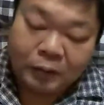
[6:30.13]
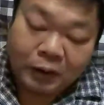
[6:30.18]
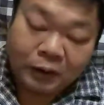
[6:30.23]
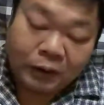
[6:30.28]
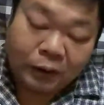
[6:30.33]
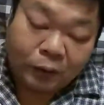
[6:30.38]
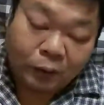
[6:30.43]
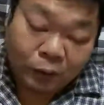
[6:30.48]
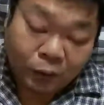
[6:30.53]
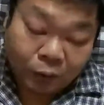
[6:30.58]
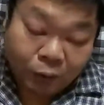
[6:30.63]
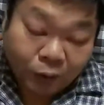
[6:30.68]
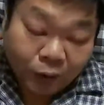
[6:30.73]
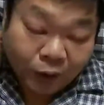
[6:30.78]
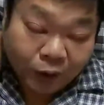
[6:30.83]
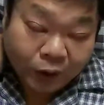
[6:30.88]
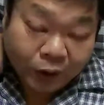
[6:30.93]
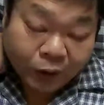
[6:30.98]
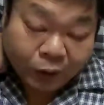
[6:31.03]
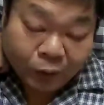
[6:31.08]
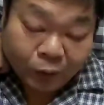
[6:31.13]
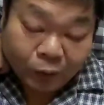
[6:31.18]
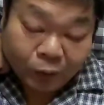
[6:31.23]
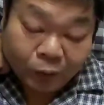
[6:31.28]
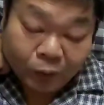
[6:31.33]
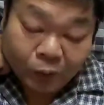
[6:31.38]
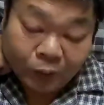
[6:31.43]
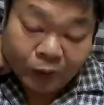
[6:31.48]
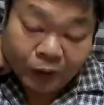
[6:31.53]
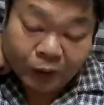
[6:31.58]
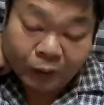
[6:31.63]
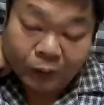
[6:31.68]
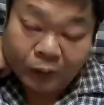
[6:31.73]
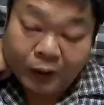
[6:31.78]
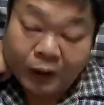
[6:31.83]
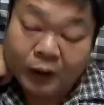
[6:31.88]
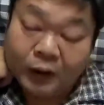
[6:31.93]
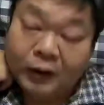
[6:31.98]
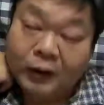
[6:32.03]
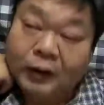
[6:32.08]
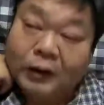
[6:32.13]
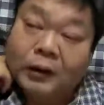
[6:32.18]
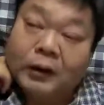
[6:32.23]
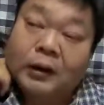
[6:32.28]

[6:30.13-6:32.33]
安全保障の、ね、上の問題とか、